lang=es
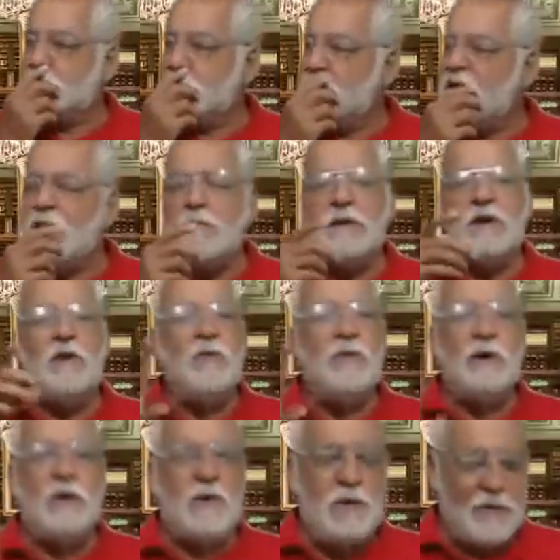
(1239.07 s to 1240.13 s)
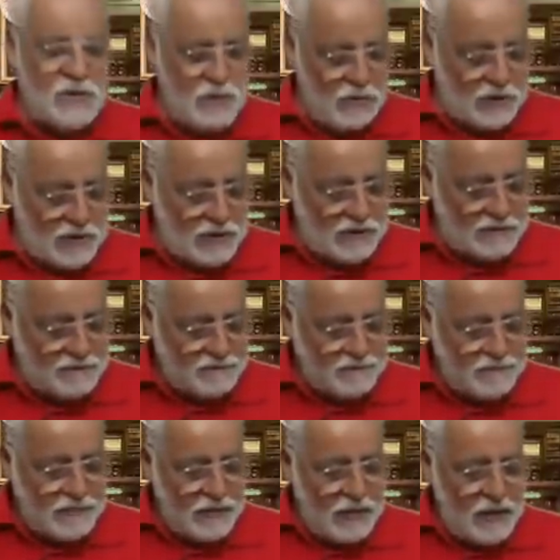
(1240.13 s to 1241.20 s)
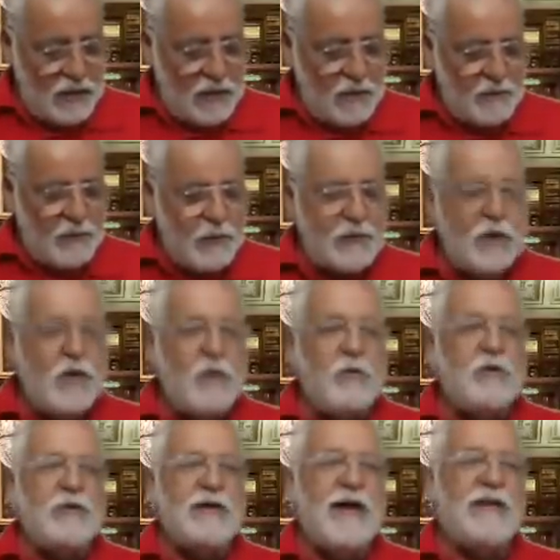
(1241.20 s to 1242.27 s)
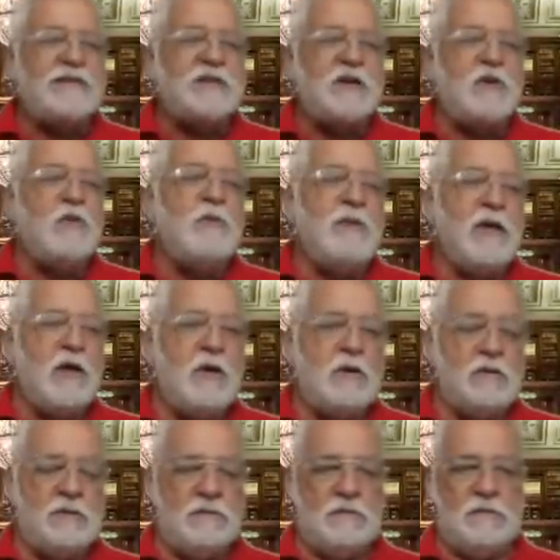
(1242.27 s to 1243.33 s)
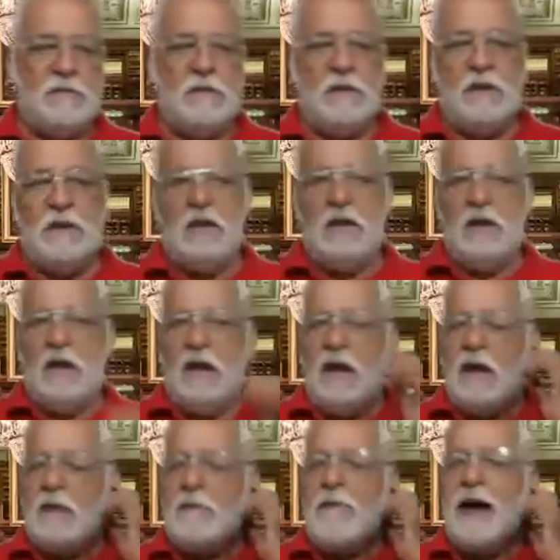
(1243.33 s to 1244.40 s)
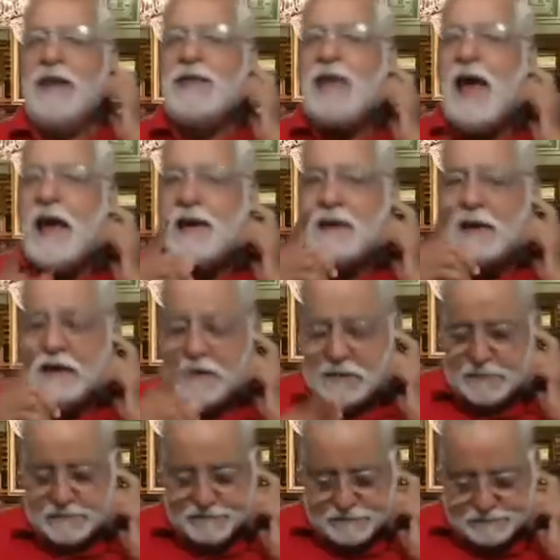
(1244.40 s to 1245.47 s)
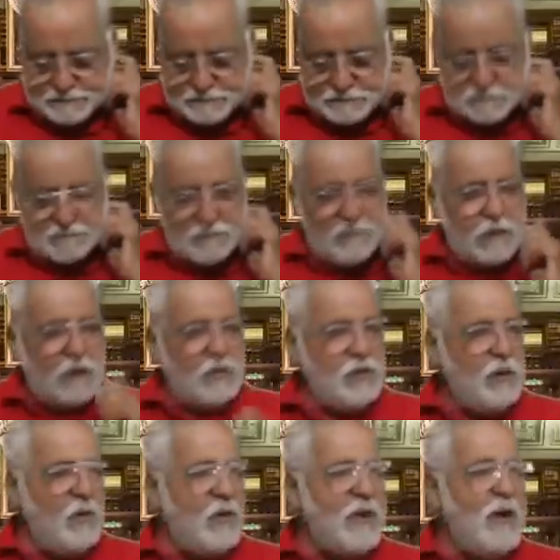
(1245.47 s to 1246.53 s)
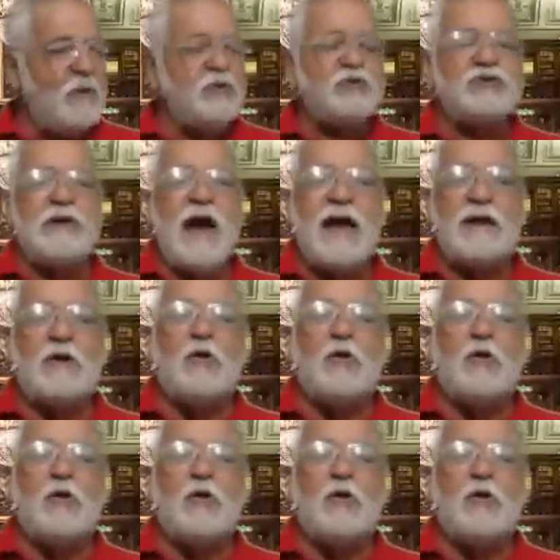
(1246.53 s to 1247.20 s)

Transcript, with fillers: tienen mi número, la mayoría, pueden comunicarse conmigo. Mañana yo voy a buscar